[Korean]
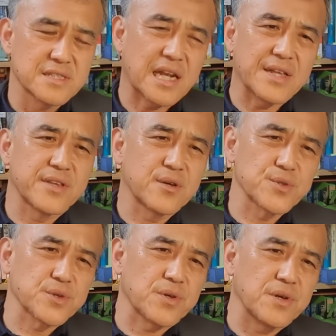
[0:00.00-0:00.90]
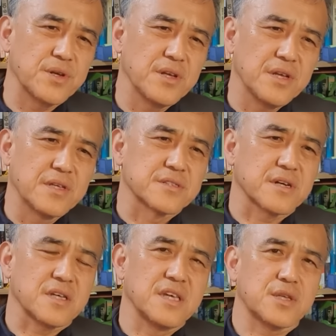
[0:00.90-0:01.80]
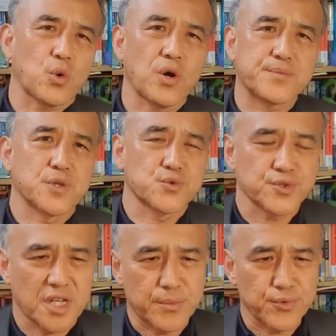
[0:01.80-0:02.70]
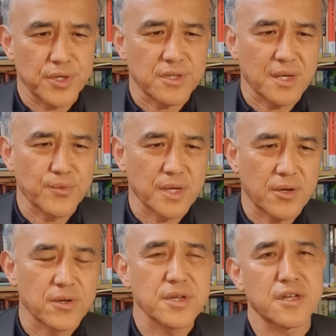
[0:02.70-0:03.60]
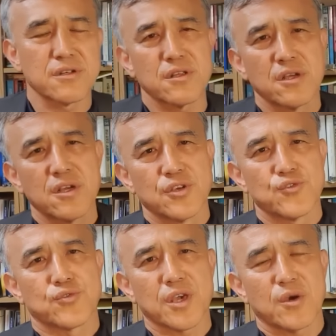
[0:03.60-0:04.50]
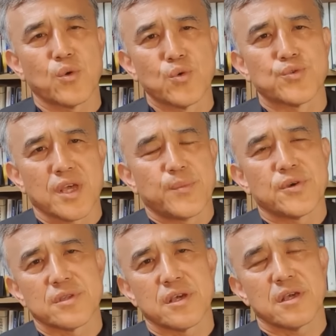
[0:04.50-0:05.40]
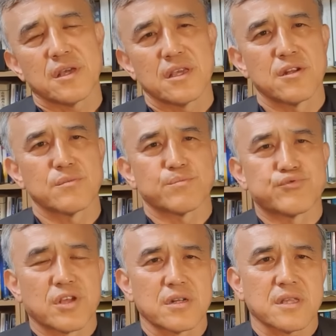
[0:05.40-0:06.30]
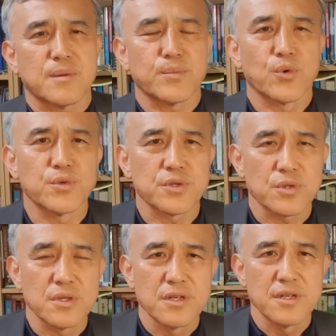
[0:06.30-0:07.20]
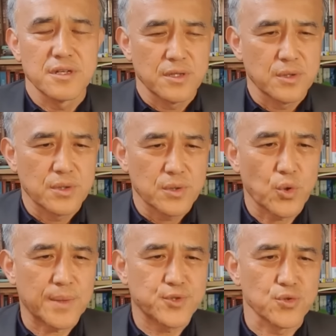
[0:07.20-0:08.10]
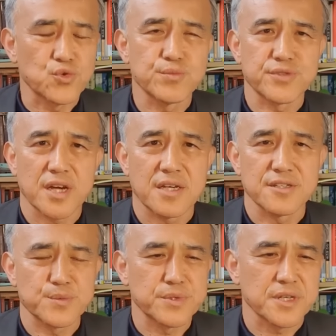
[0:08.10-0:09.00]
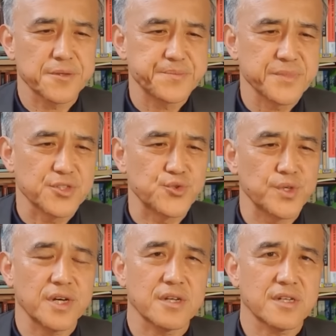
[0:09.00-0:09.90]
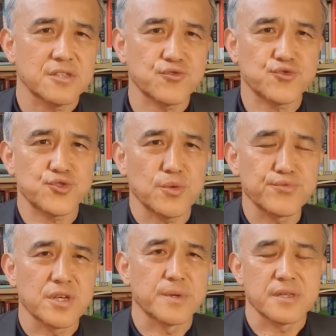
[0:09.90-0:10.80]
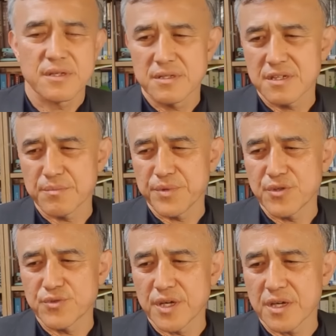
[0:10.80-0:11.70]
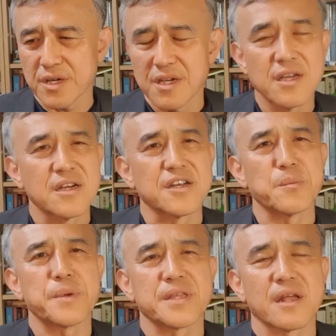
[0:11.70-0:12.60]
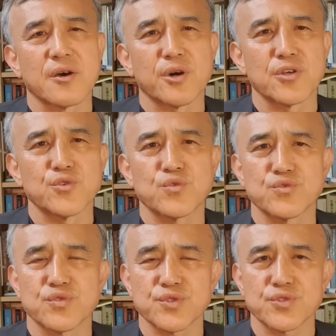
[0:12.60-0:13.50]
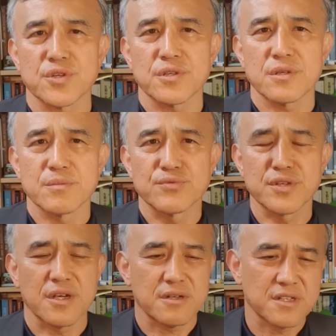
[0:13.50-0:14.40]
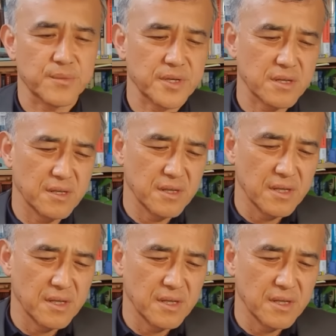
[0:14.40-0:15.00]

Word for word: 잘 안 된 거죠. 자, 이 통합 전투 사령부이기 때문에 거기에는 육해 공군 해병대 이런 부대를 딱 모은 통합 전투 부대가 있습니다. 그 중에 하나가 특수전 부대만. 그러니까 미국의 그린베대라고 하는 육군 특수전 부대, 그 다음에